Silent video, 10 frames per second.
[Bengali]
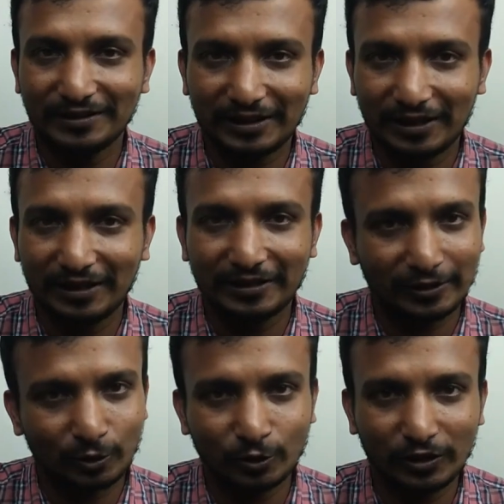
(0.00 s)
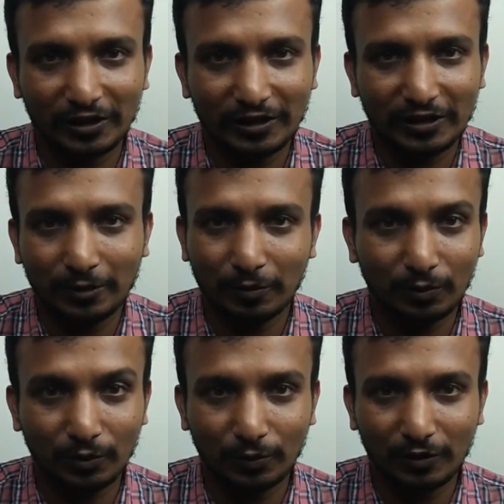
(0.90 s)
এই চ্যানেলে টেকনোলজি রিলেটেড
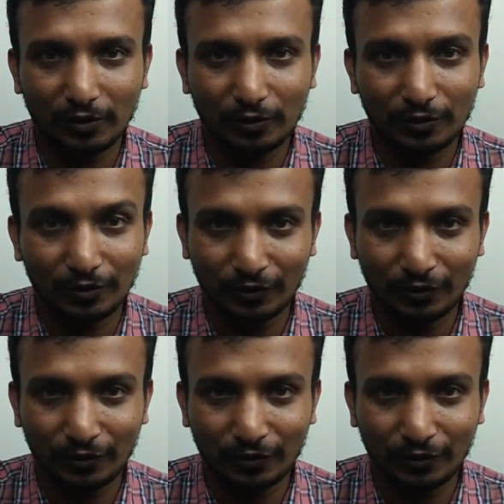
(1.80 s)
বিভিন্ন ভিডিও